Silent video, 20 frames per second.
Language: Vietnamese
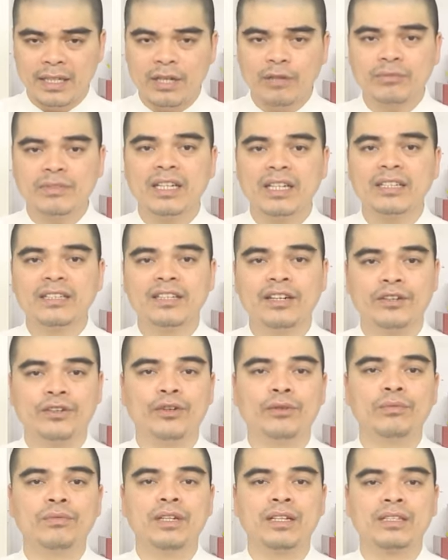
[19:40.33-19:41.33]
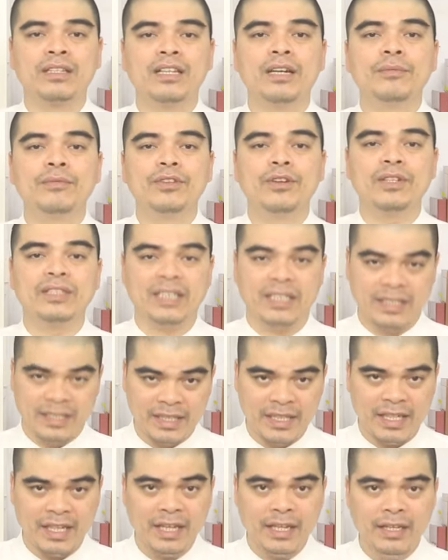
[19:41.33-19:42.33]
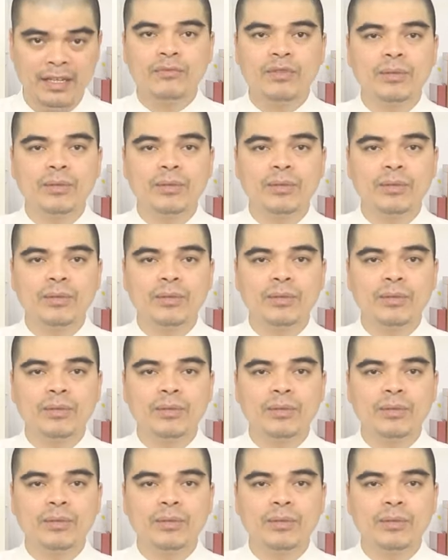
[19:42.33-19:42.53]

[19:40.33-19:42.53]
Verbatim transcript: không gian thờ cúng được thơm tho, sạch sẽ.